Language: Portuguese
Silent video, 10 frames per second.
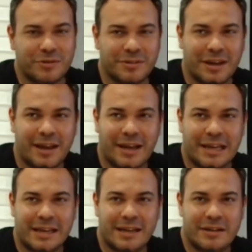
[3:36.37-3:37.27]
É,
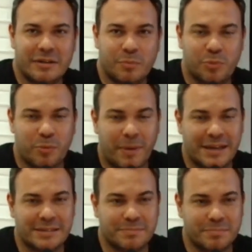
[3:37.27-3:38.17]
eh, por
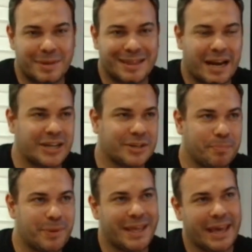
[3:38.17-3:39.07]
mais metragem
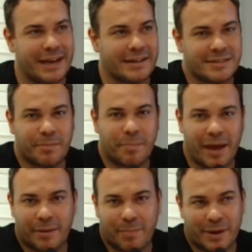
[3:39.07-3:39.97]
pequena que você
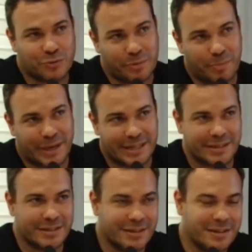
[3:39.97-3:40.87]
pegue para sua empresa,